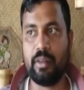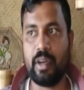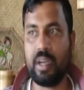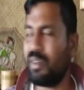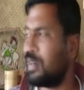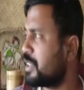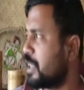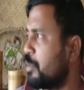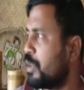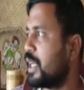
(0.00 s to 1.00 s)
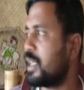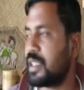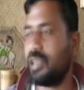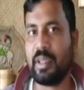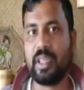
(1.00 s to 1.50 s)
আরও অনেক সামগ্রী আছে
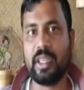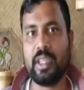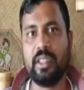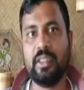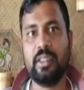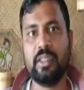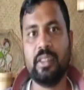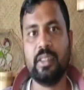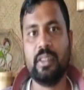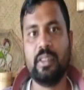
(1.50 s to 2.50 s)
আমাদের এখানে আচ্ছা।